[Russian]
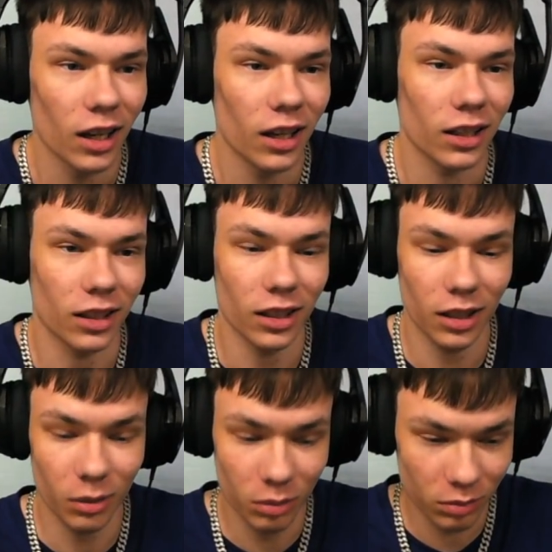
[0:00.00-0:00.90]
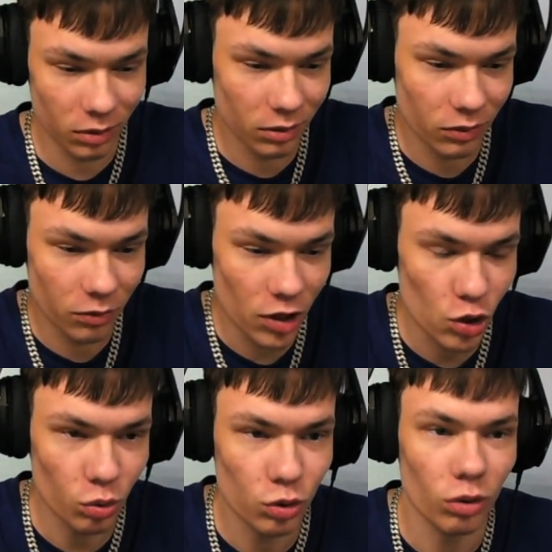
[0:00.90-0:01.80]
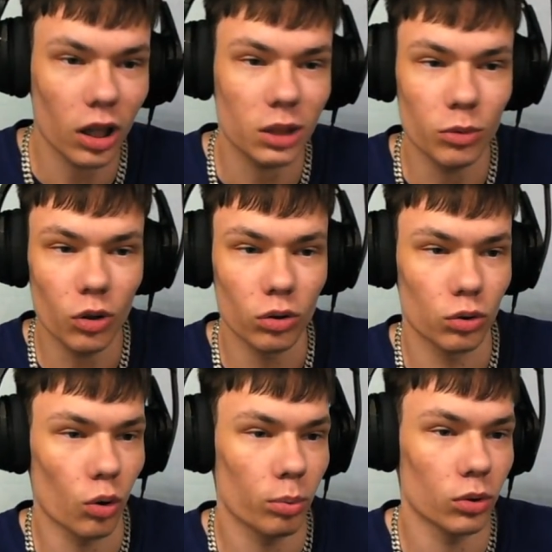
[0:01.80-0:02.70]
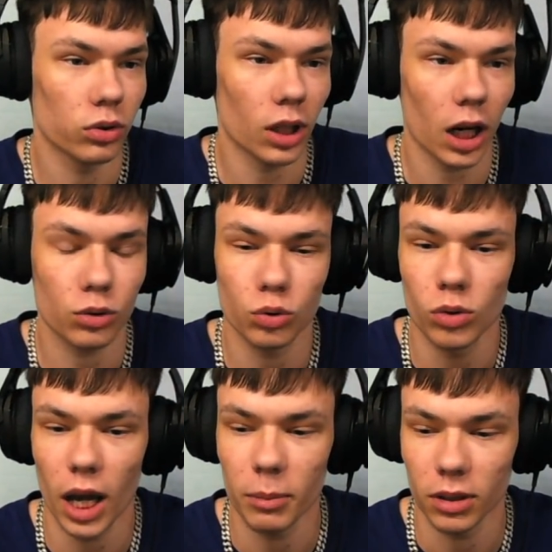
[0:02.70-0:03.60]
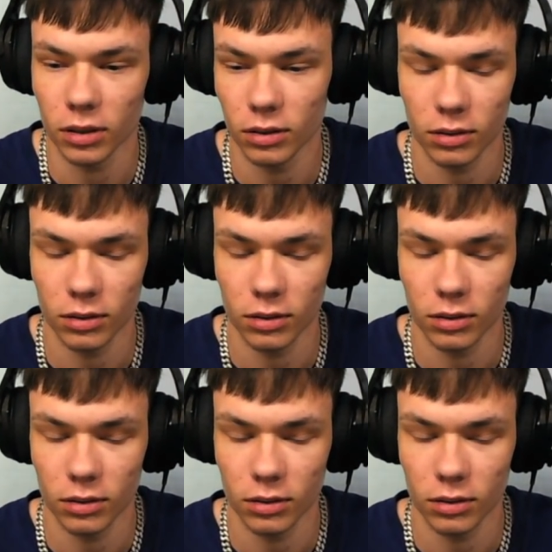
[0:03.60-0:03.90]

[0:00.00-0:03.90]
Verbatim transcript: И вижу, что Оксимирон дропнул трек «Цунами».